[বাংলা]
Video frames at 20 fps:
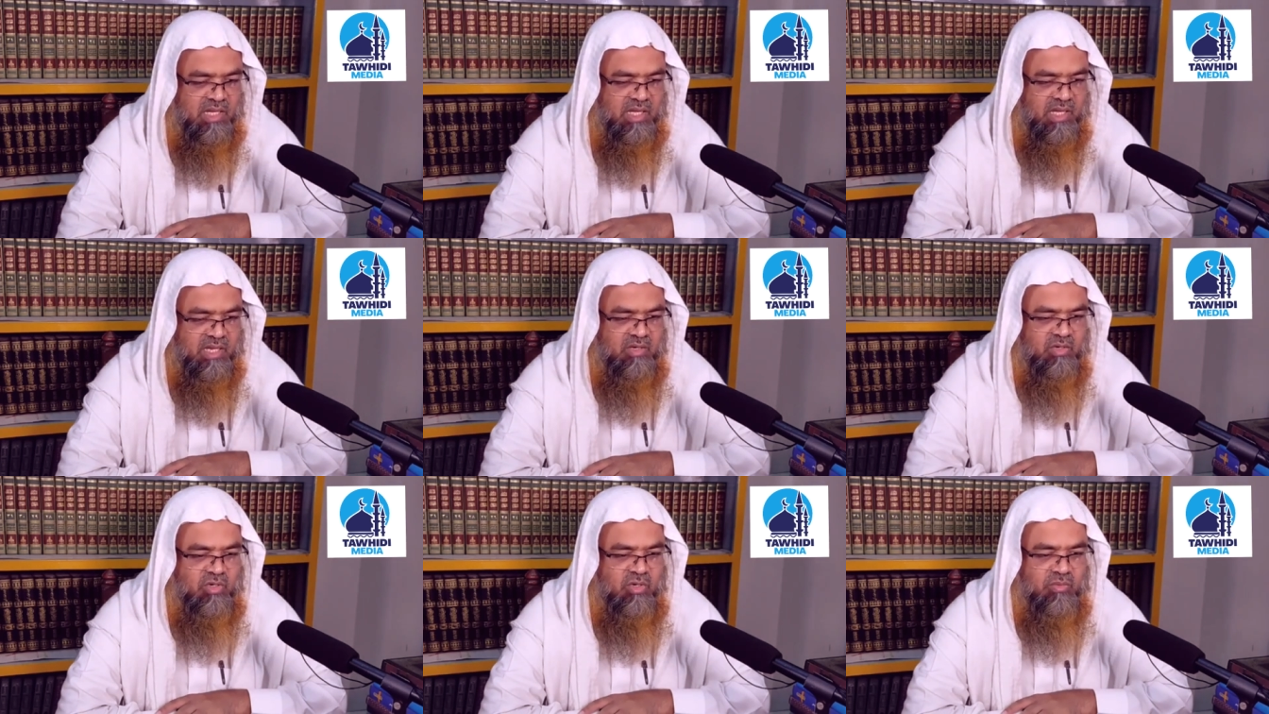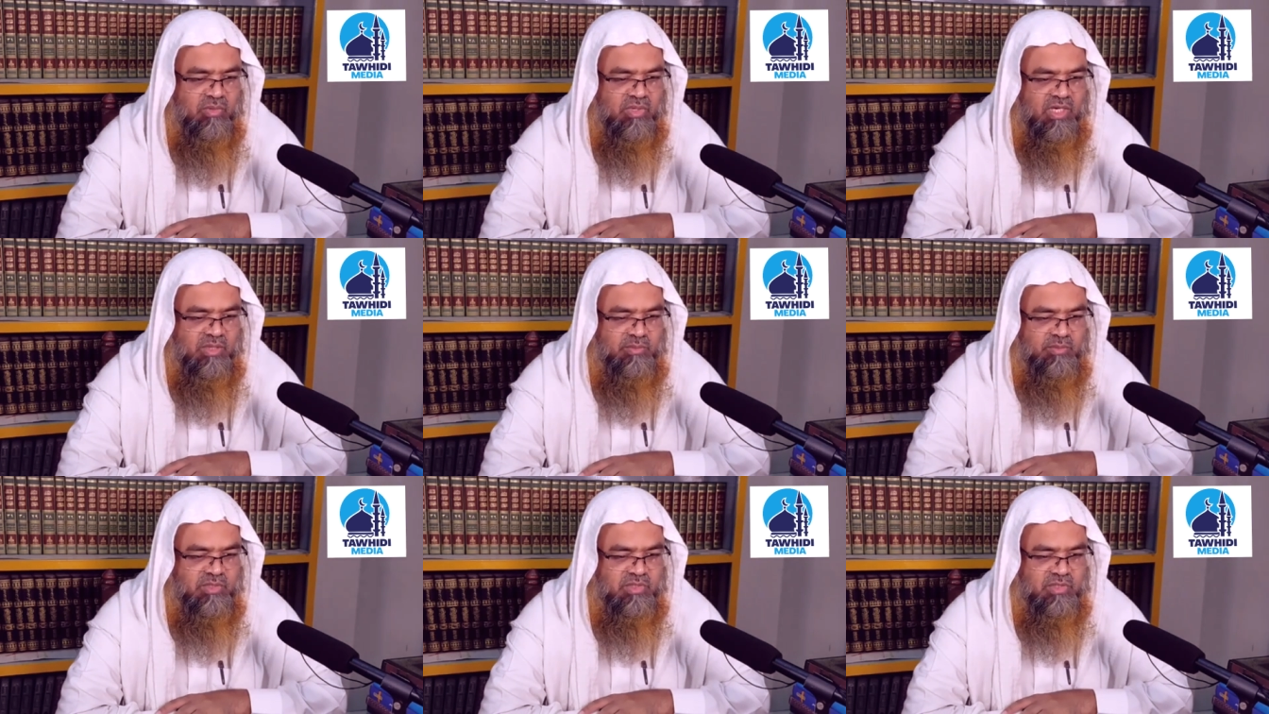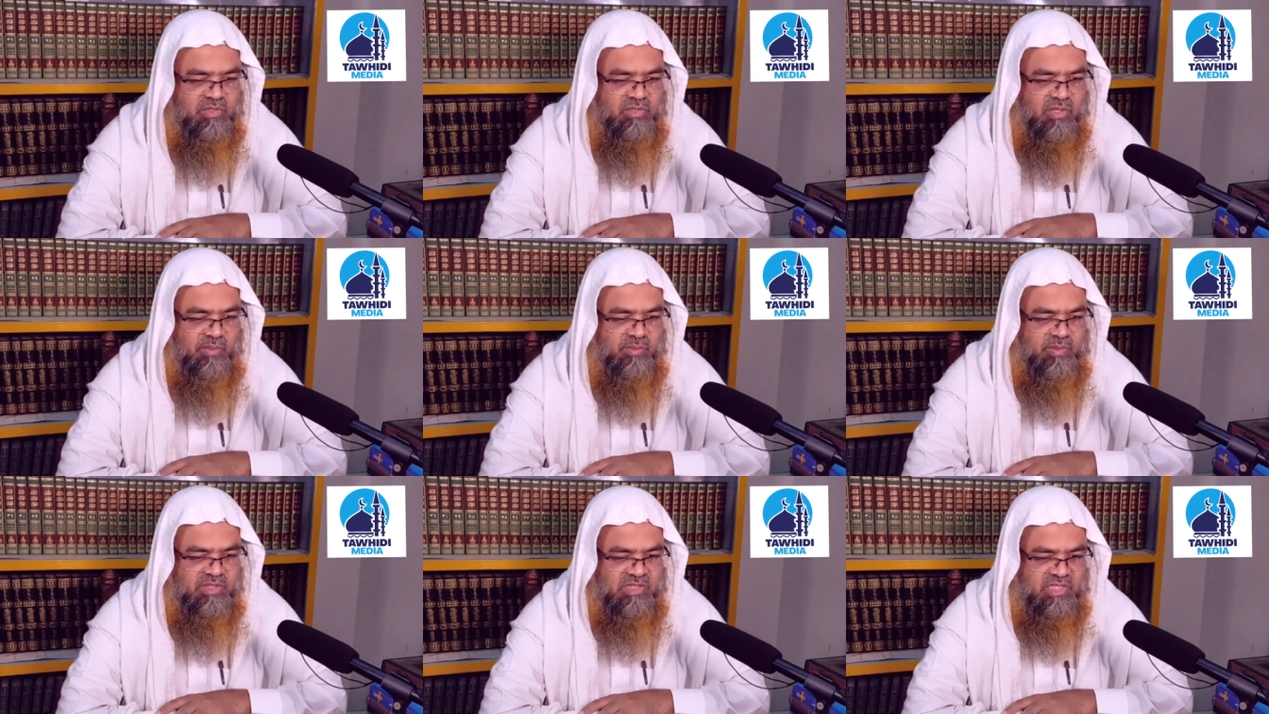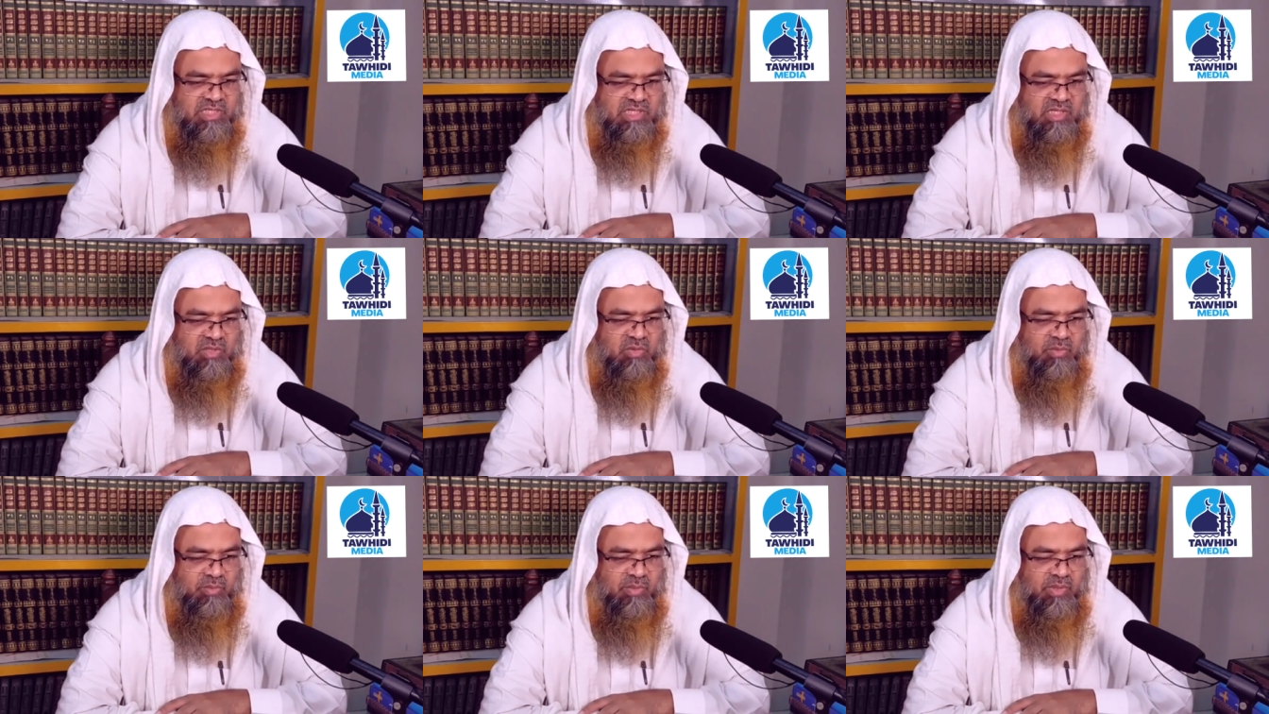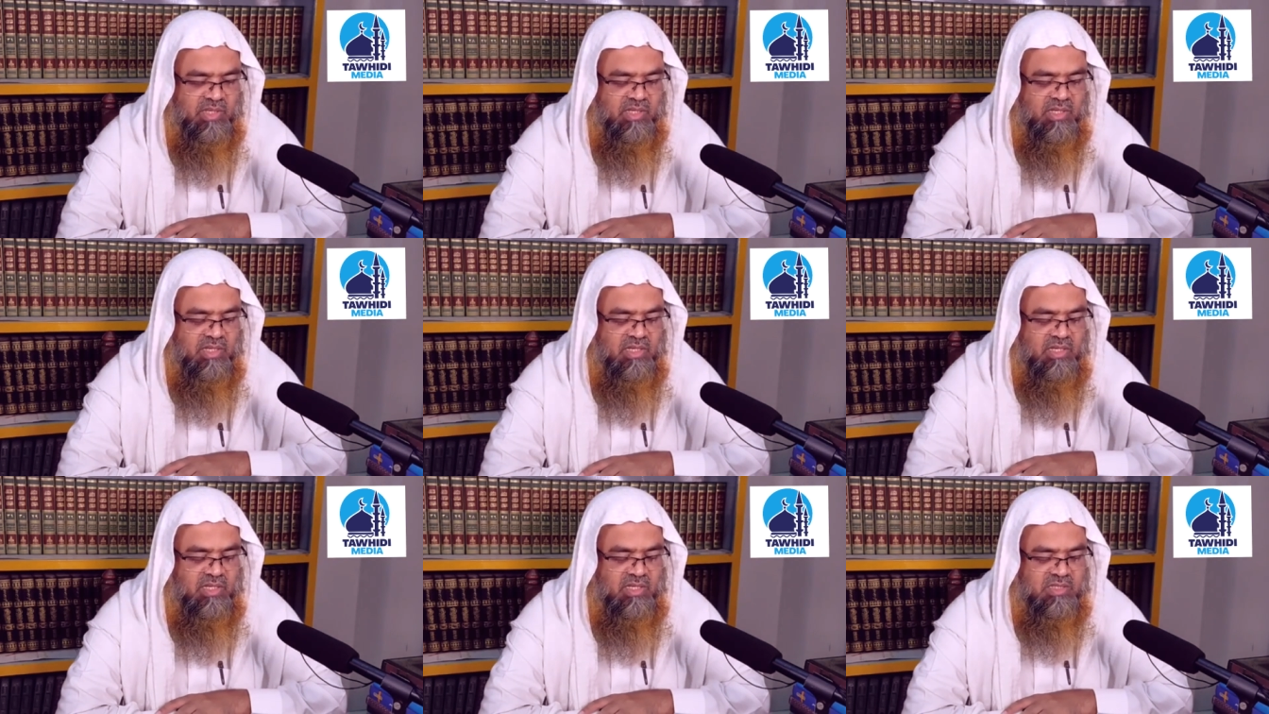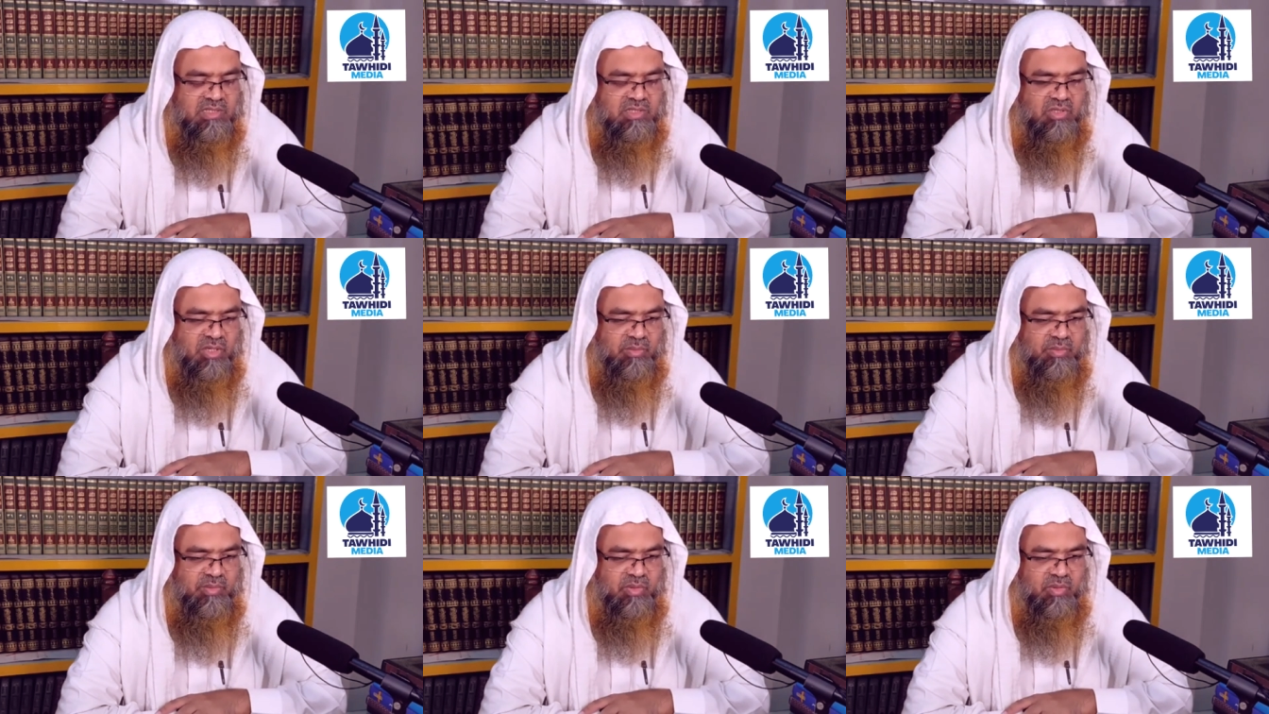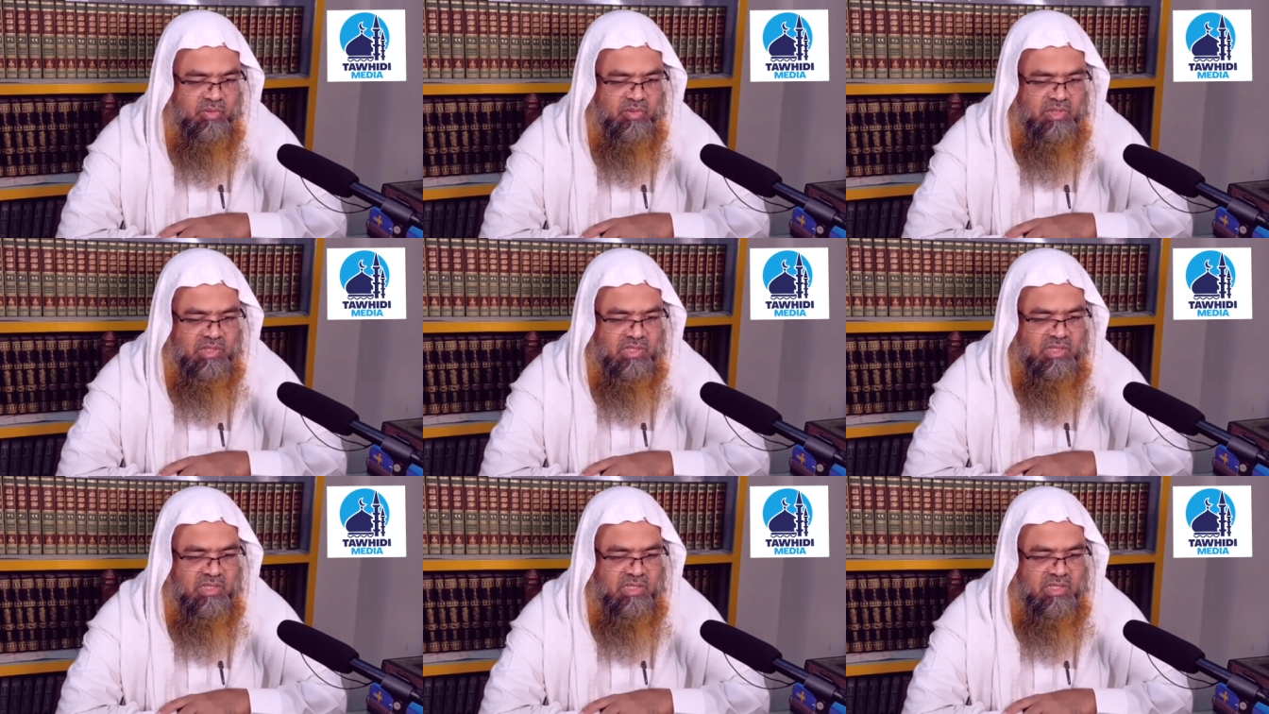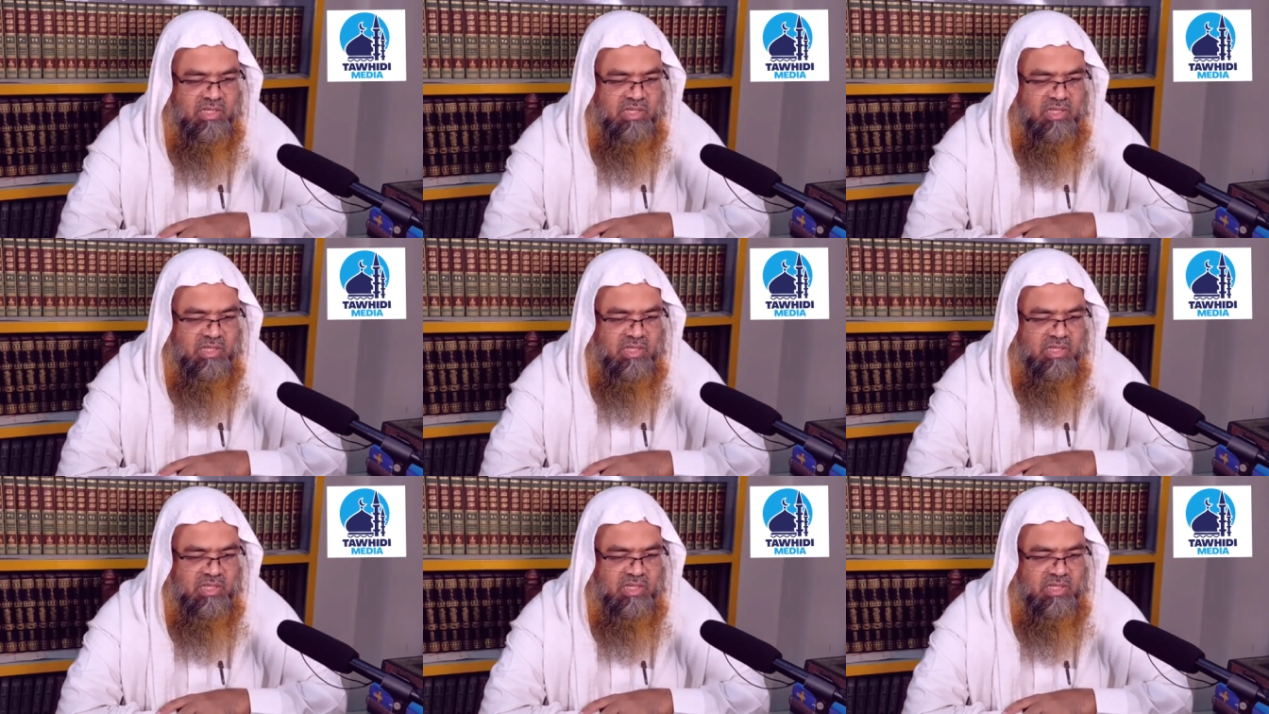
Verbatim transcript: আর নফল আলমের জন্য আপনি চেষ্টা করবেন যেন আপনি কোনোদিন